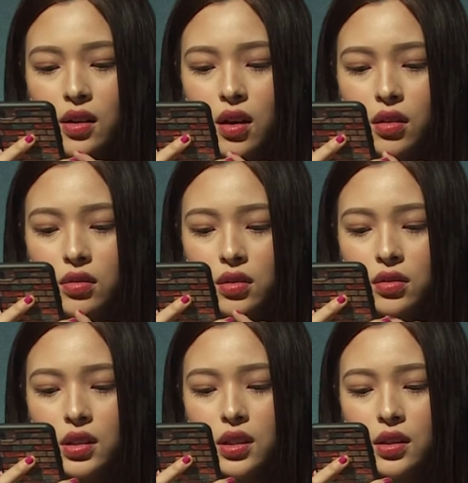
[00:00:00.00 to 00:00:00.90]
gần
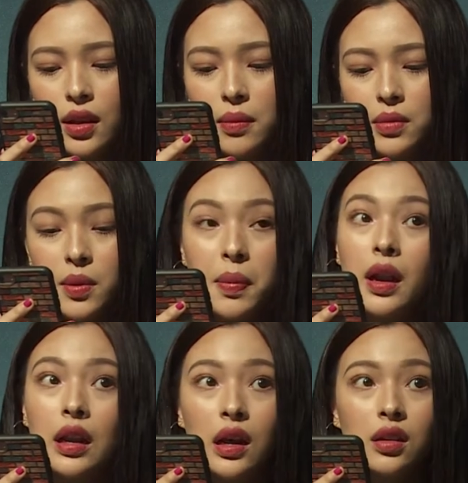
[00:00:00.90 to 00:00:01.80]
những cái tiệm chụp
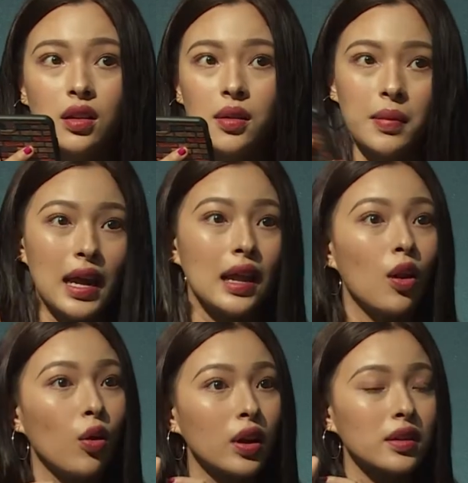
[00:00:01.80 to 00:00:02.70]
hình á, cho nên mẹ hay
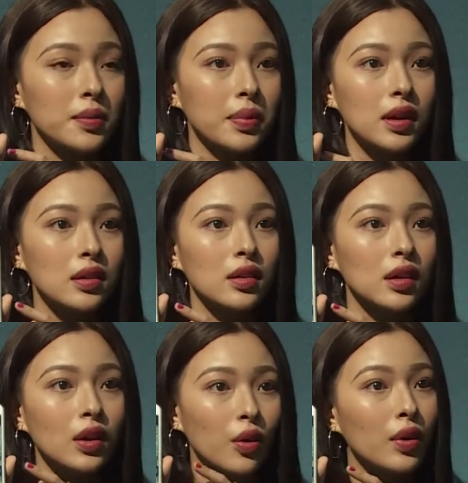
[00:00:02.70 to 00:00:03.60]
lôi ra chụp hình những
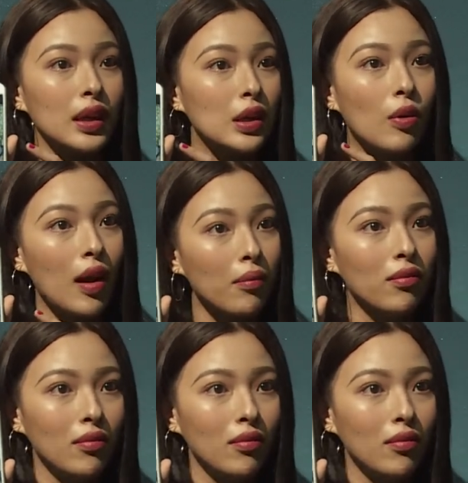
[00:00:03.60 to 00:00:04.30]
cái kiểu này nhiều lắm.